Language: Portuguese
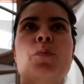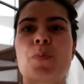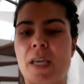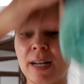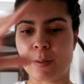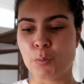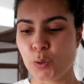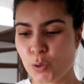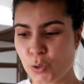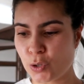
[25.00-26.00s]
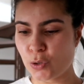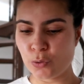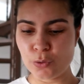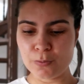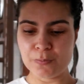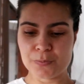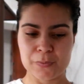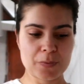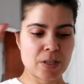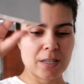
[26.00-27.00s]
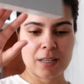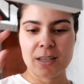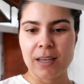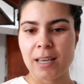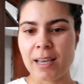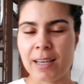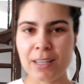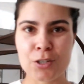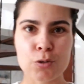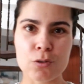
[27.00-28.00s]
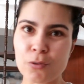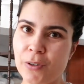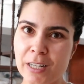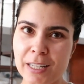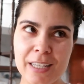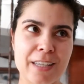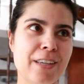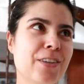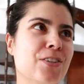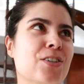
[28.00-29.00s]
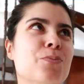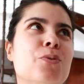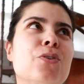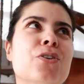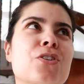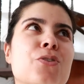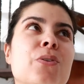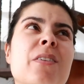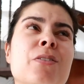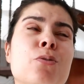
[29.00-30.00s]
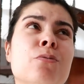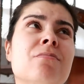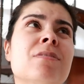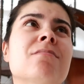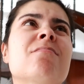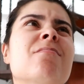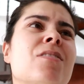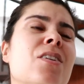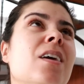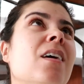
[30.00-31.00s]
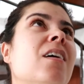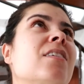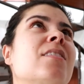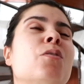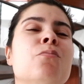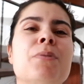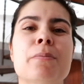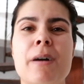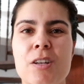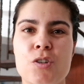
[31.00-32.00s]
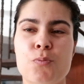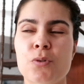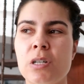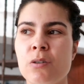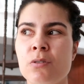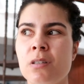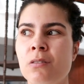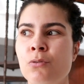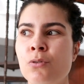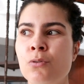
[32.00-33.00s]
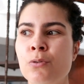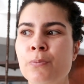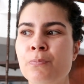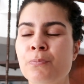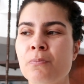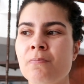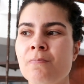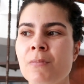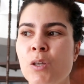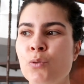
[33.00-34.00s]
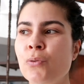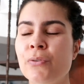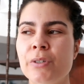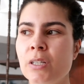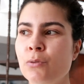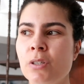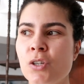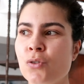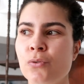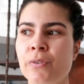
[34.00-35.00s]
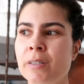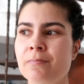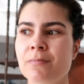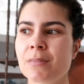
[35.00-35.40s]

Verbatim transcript: o meu pequeno almoço. Uh, estou tão feliz, amores. Eu andava tão, tão para baixo por causa do, do frio e da chuva.